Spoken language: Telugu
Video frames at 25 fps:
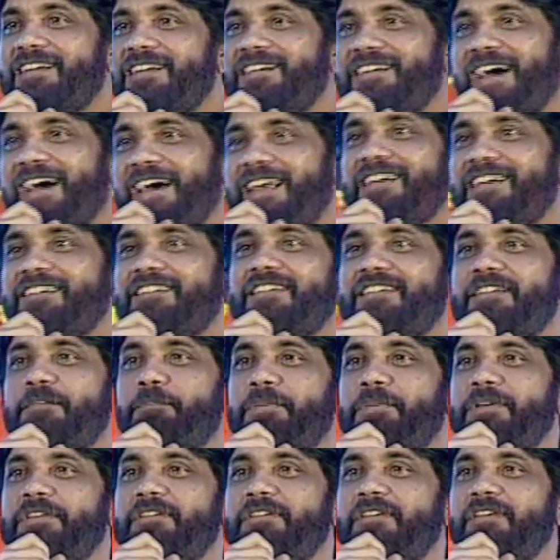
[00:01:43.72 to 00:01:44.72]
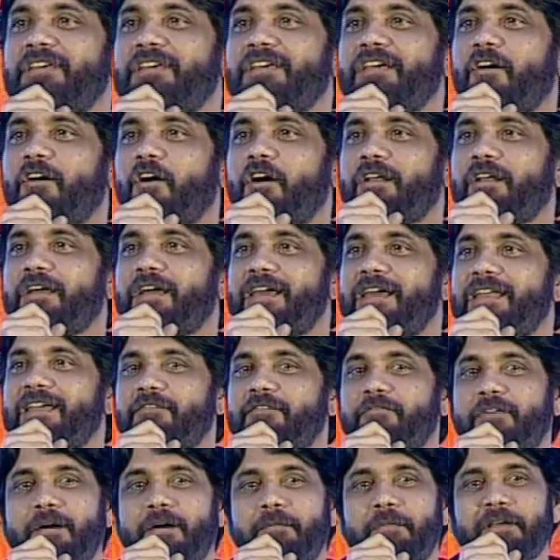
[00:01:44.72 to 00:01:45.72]
ఈ డైరెక్షన్ పిచ్చి ఆర్గానిక్
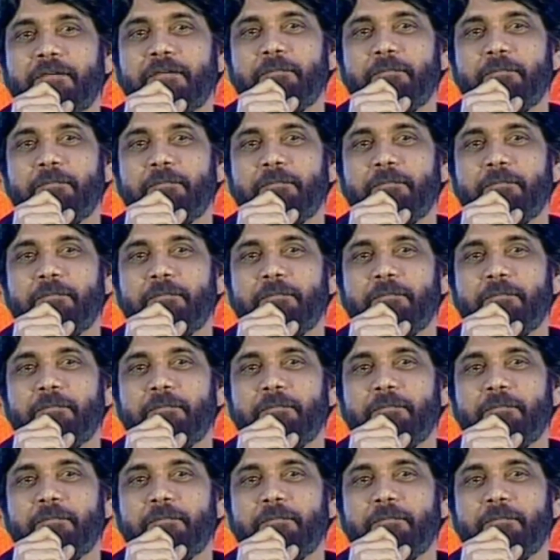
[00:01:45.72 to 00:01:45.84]
ఫార్మింగ్